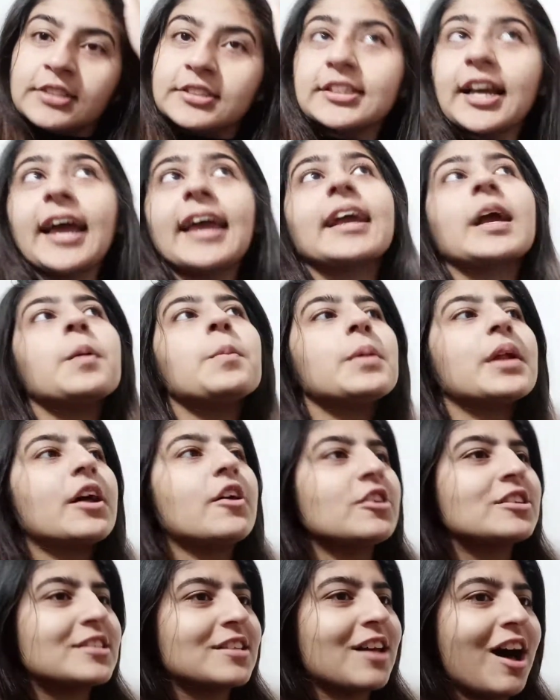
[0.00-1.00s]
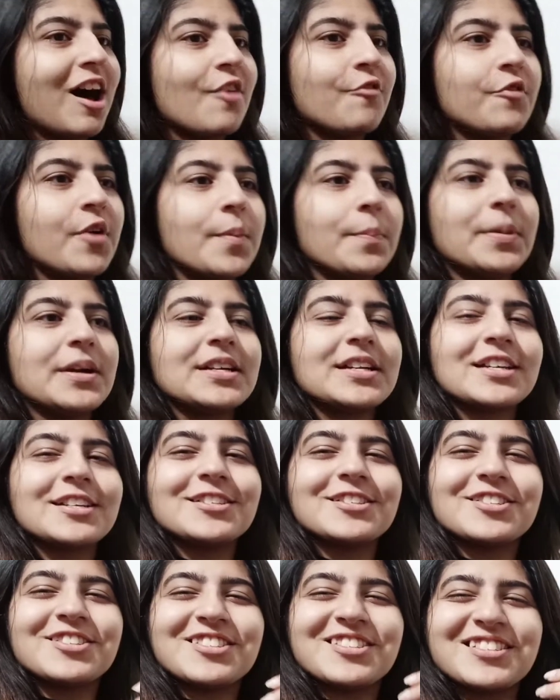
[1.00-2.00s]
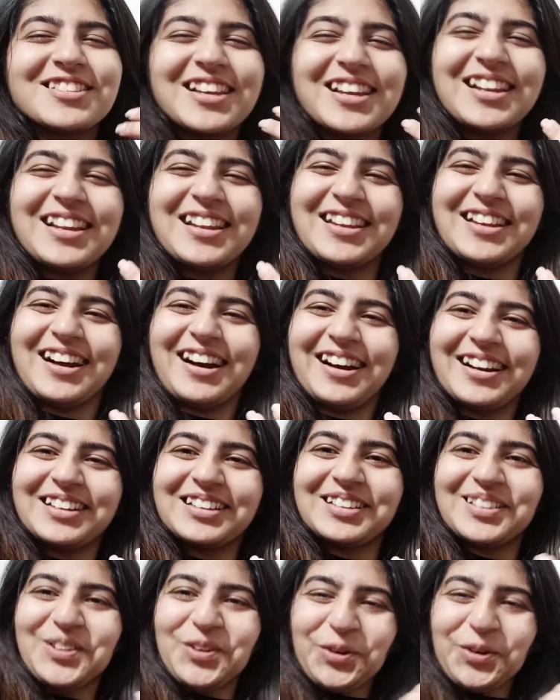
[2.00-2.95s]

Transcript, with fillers: चाहे कमरा साफ है बट स्टिल यार